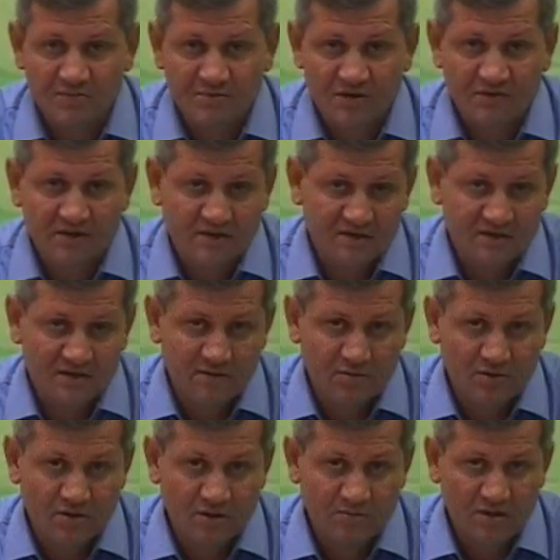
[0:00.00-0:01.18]
права на это
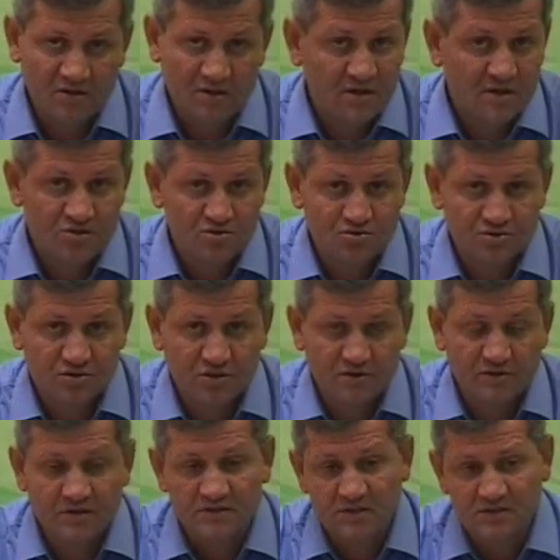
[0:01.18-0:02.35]
ребенка имеет, а не чужой
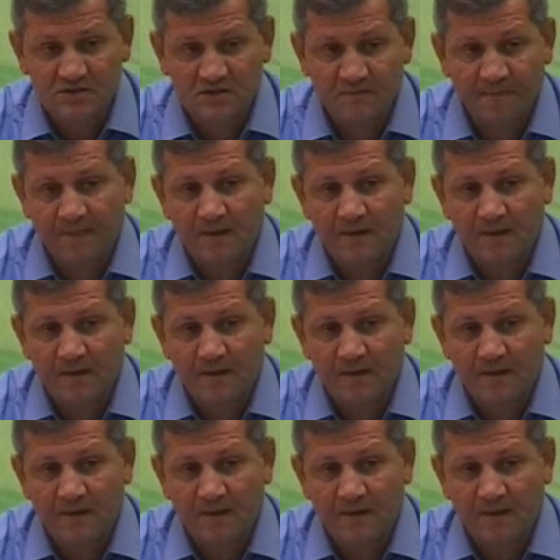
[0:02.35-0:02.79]
человек, естественно,